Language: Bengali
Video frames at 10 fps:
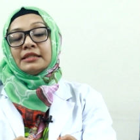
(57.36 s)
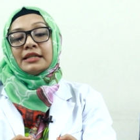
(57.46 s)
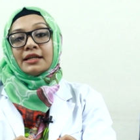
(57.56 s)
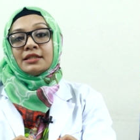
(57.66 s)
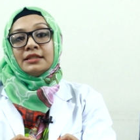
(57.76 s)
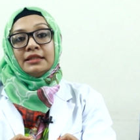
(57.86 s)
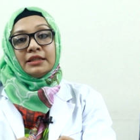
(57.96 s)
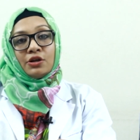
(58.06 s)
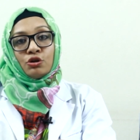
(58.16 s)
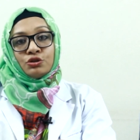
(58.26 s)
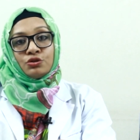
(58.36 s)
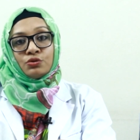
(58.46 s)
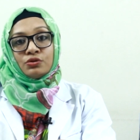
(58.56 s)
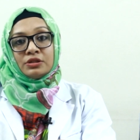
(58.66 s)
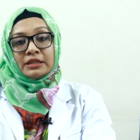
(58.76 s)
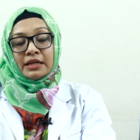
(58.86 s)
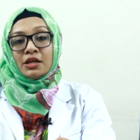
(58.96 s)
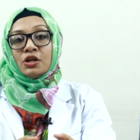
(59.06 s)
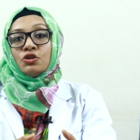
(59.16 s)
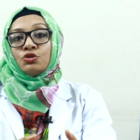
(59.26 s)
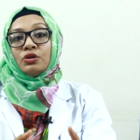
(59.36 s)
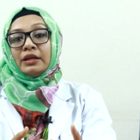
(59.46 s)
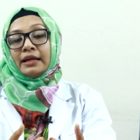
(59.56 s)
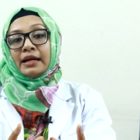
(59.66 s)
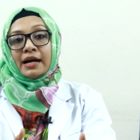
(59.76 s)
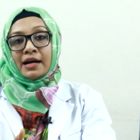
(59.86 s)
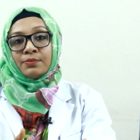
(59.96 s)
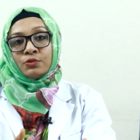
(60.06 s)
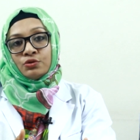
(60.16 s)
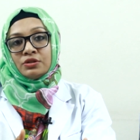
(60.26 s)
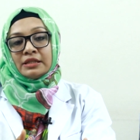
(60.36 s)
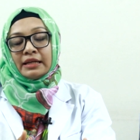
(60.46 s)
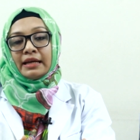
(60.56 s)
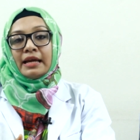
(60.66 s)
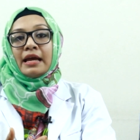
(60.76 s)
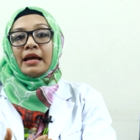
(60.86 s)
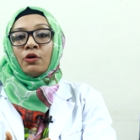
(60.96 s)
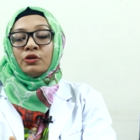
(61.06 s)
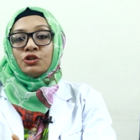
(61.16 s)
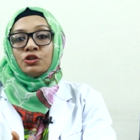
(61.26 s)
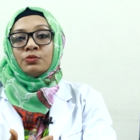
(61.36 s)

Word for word: শ্বাস নিতে কষ্ট হচ্ছে শরীরে ঘাম হচ্ছে অনেক